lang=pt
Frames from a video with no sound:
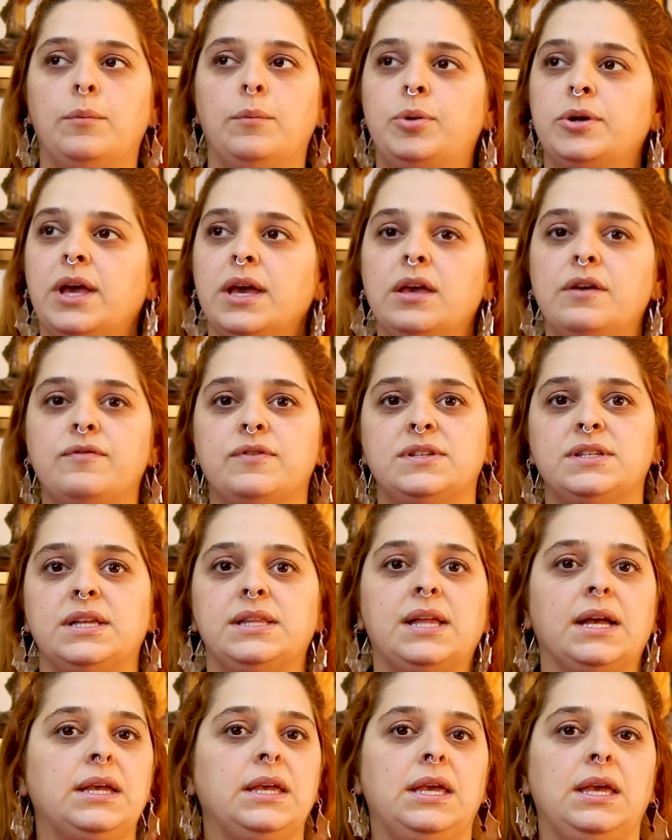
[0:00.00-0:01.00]
Por que, que você
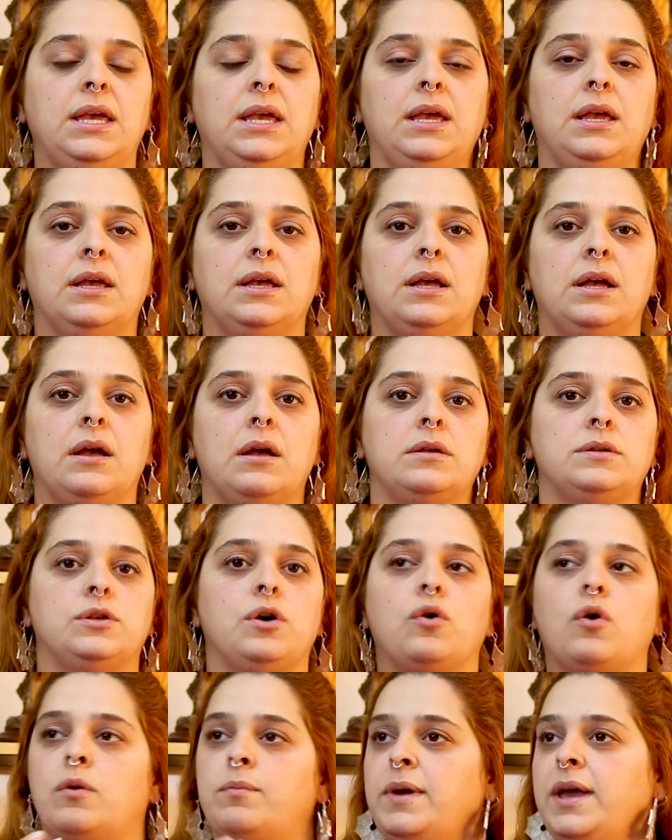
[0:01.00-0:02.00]
está aqui?
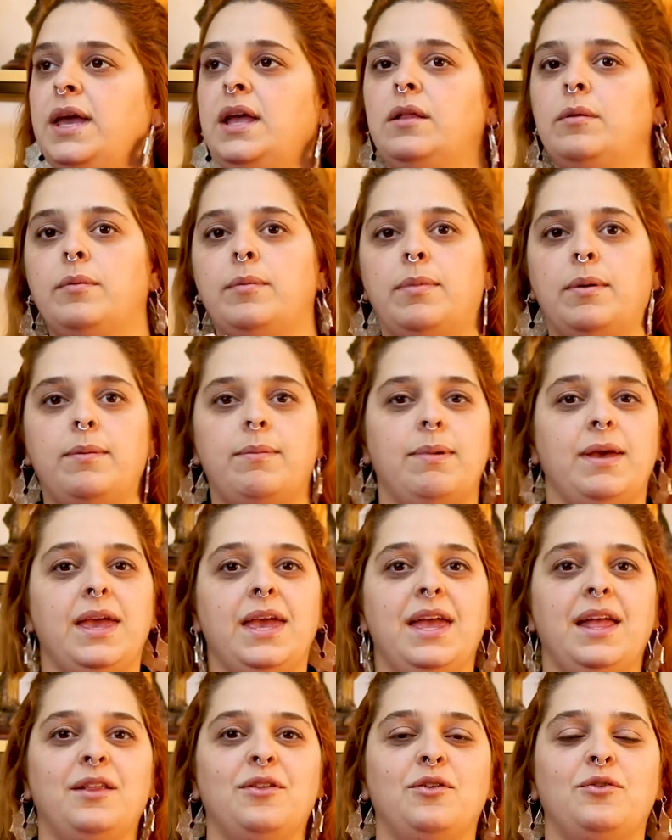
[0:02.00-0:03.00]
Só comendo,
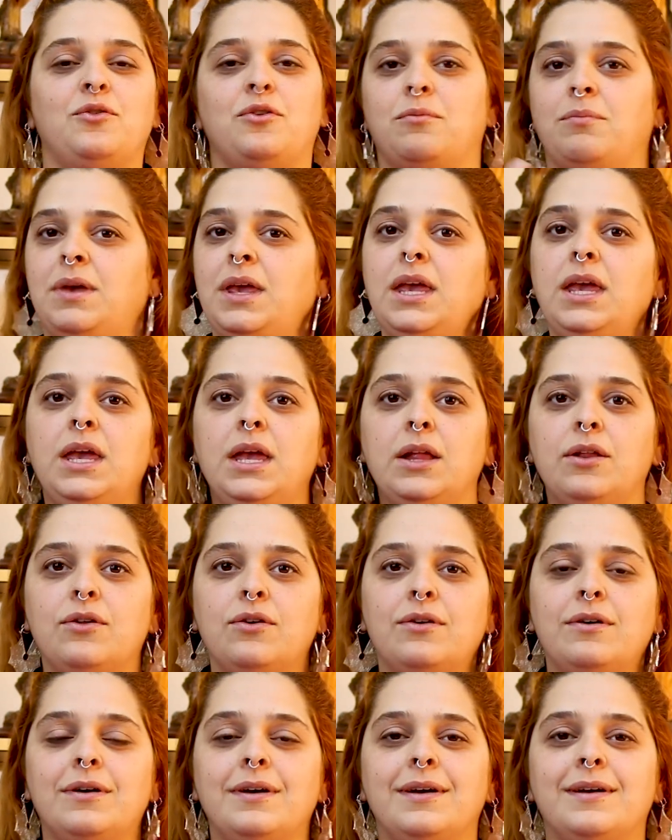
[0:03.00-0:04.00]
bebendo,
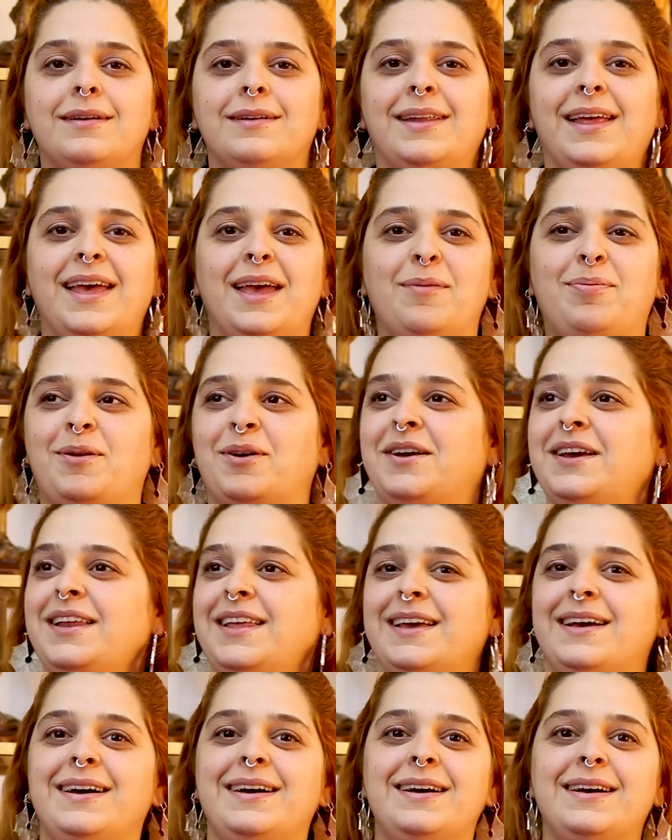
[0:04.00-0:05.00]
dormindo, né,
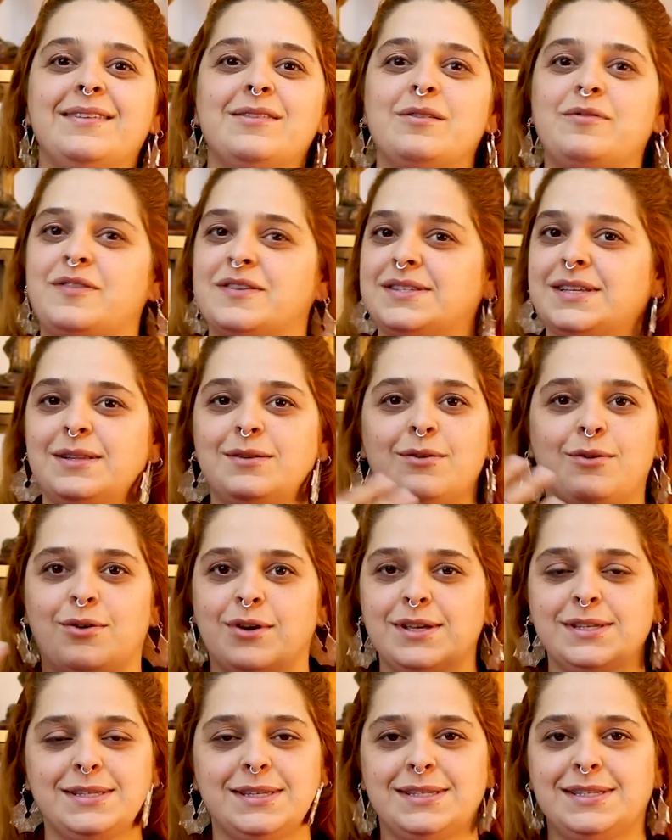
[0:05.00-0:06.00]
procriando, fazendo
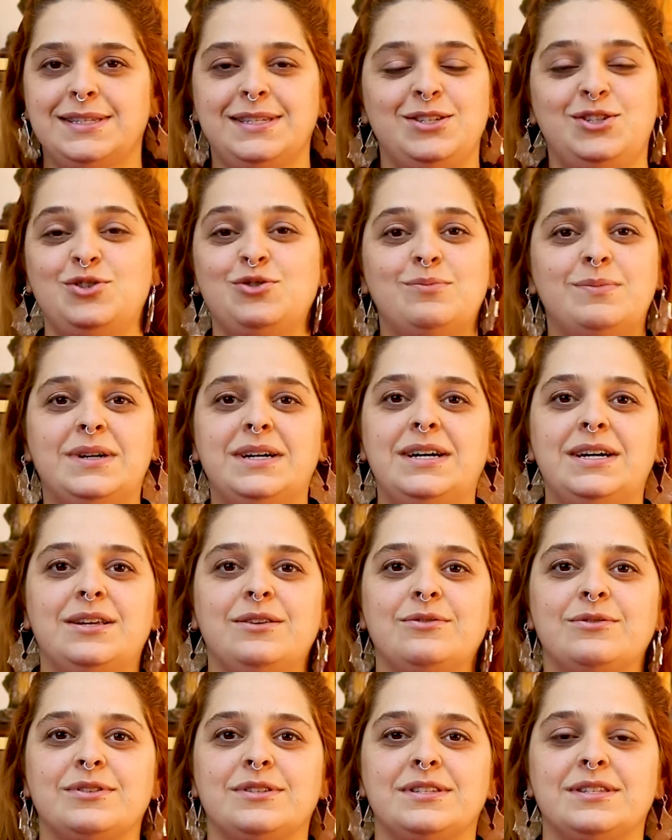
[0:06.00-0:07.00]
coisas de
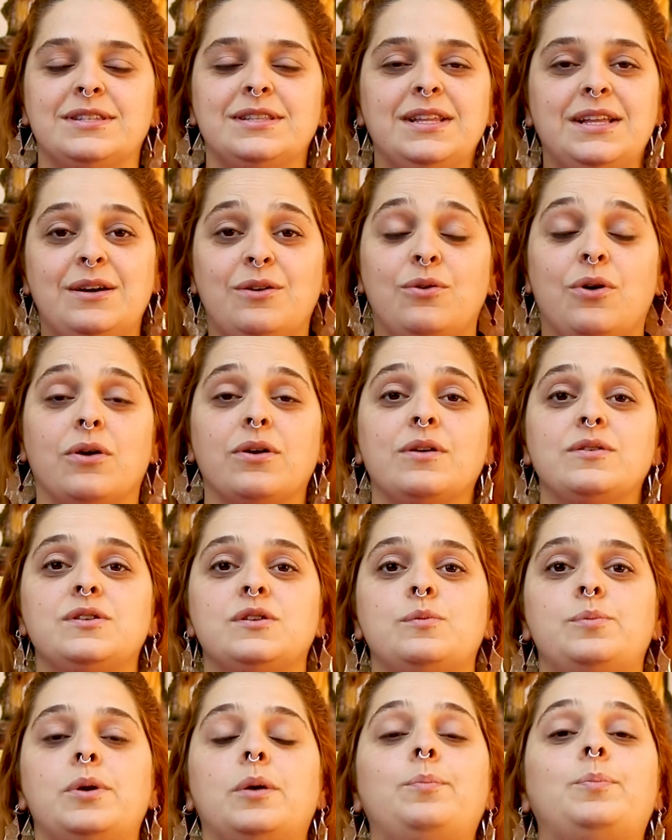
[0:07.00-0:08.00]
humanos? Não, qual que é o
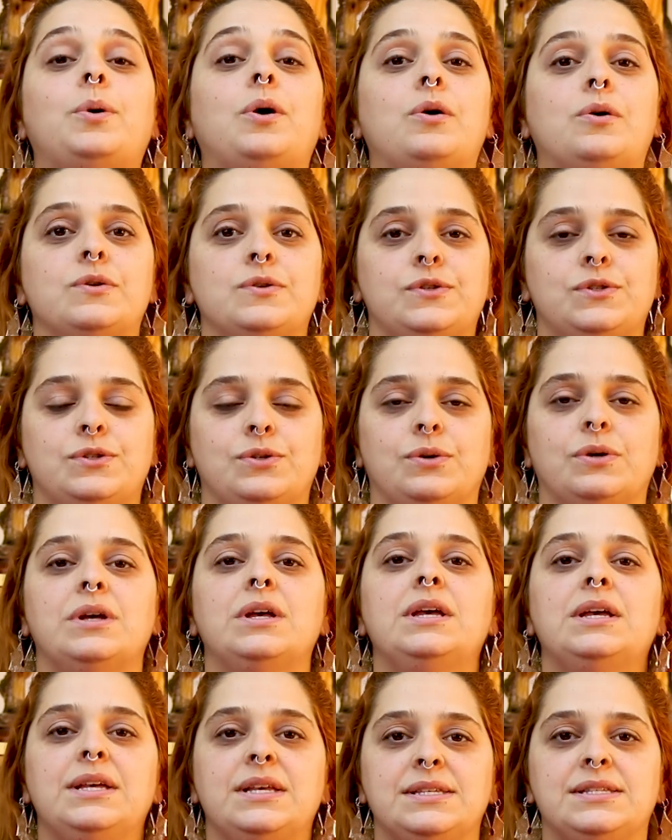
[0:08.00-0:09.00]
seu propósito?
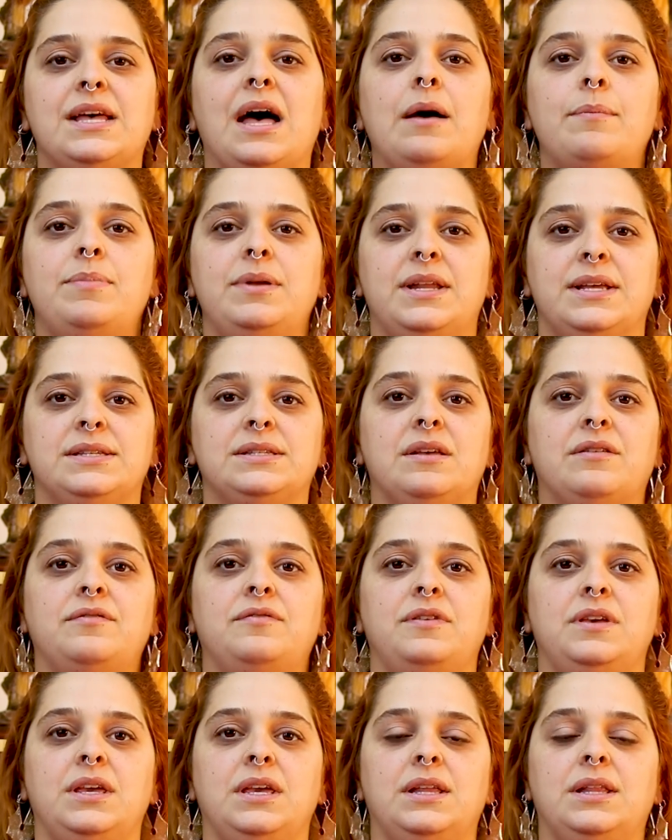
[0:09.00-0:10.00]
sabe, nessa
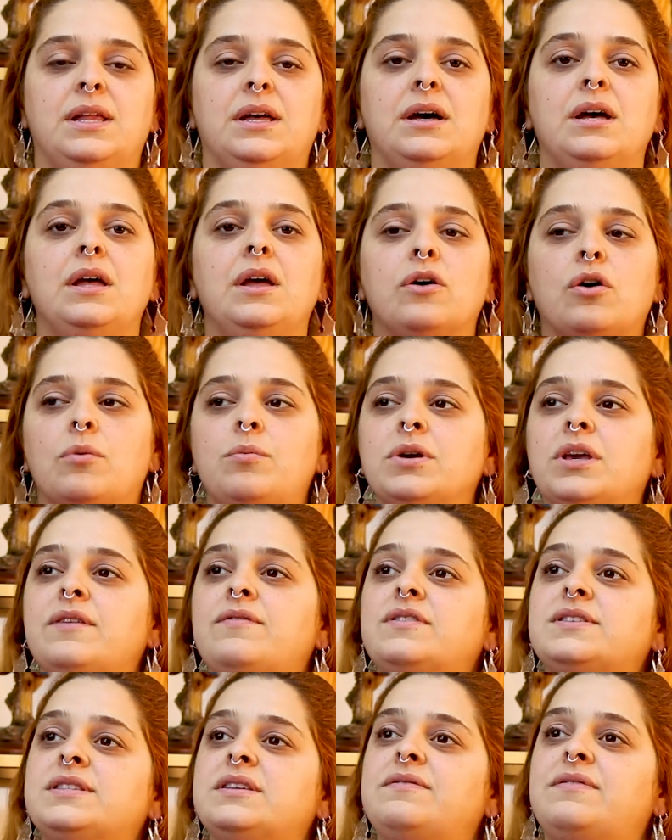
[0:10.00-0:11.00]
vida? Como que
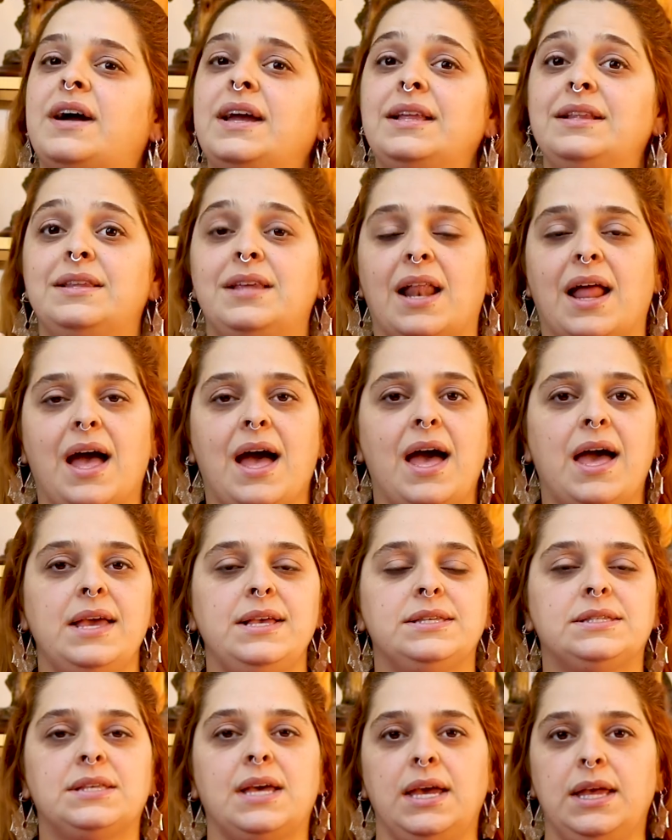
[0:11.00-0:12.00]
você vai entrar
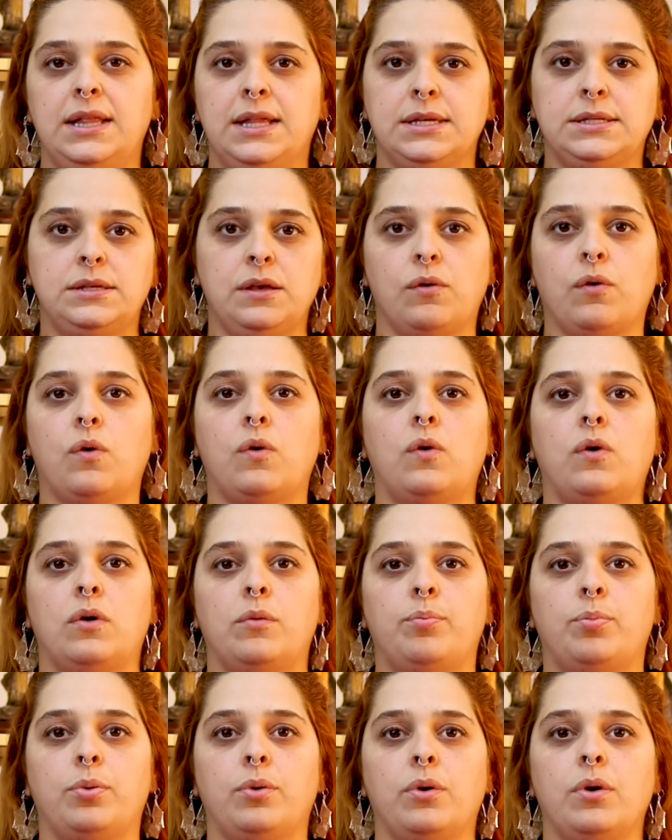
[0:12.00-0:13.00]
e sair desse
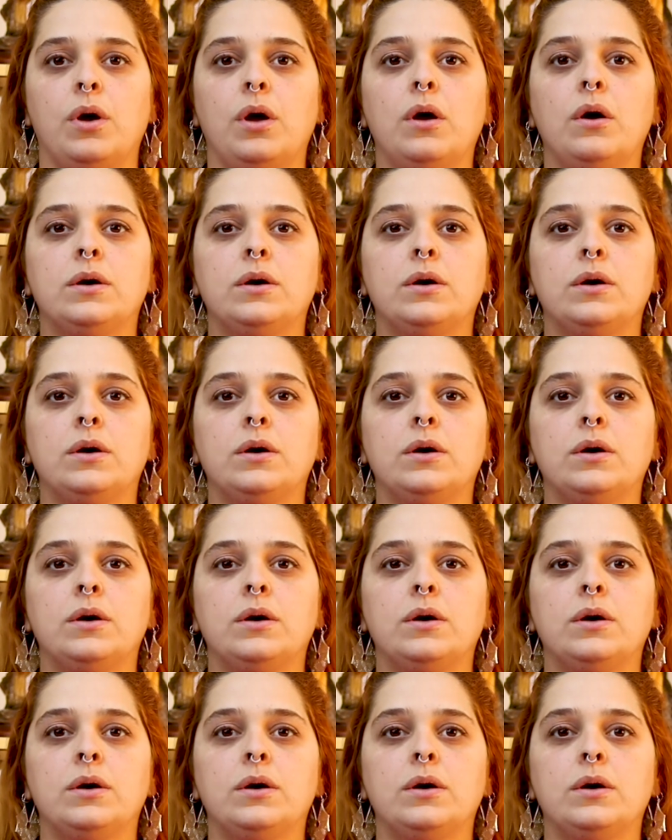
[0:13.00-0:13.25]
corpo?